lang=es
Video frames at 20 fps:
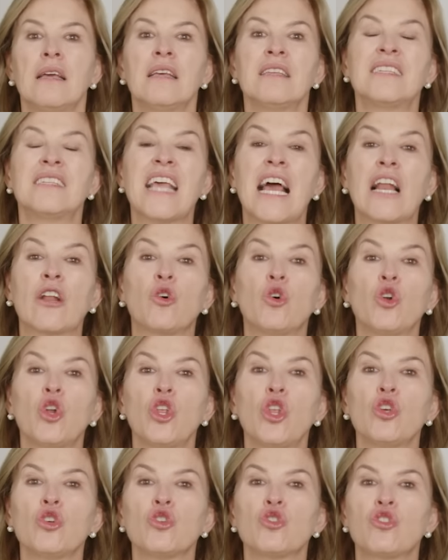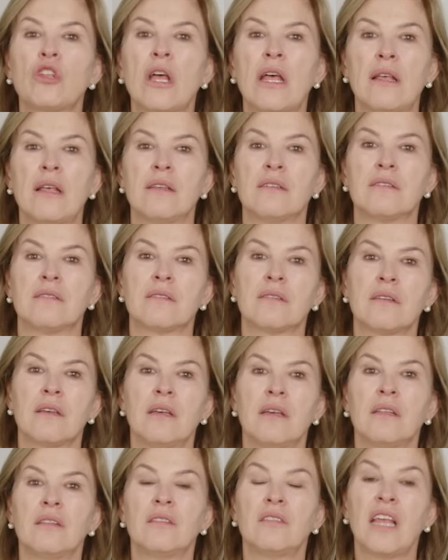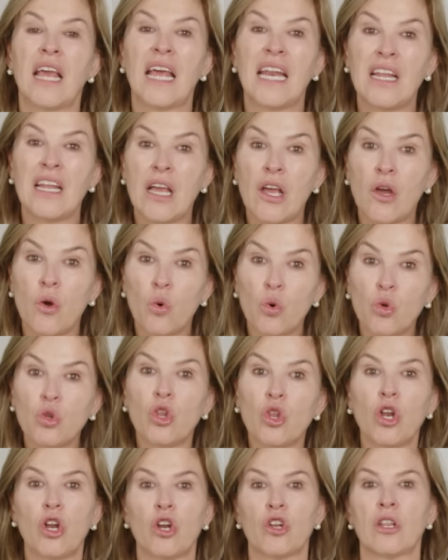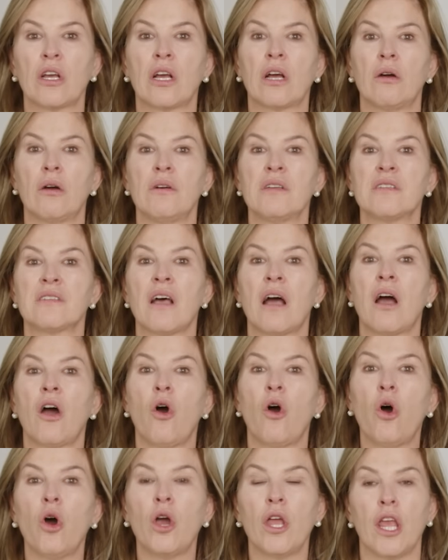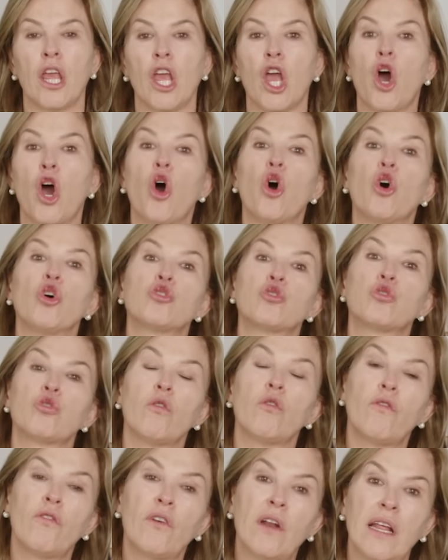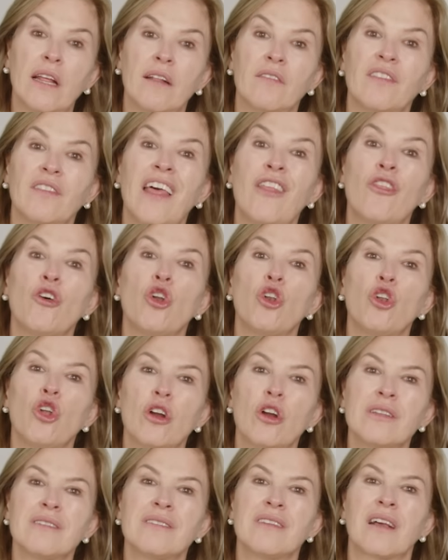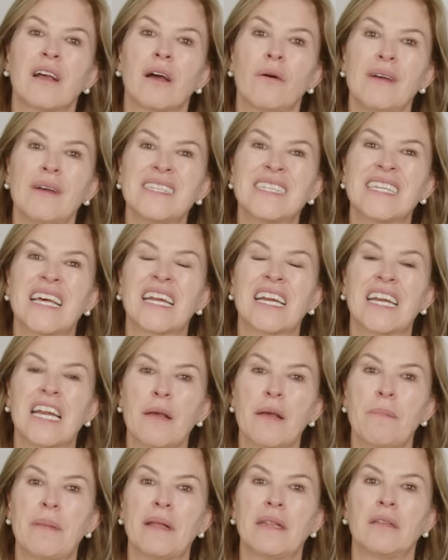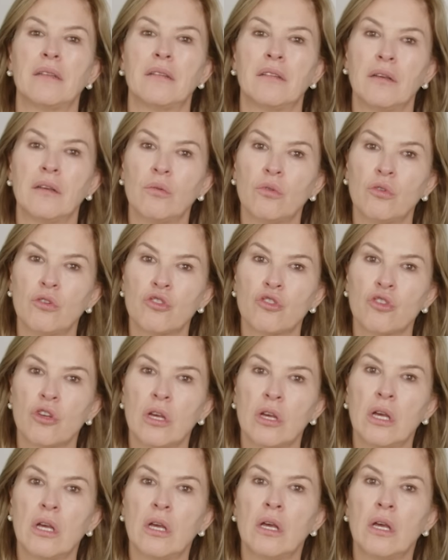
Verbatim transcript: Si alguno de ustedes tiene un dolor de cabeza hoy o sufre de dolores de cabeza repetitivos,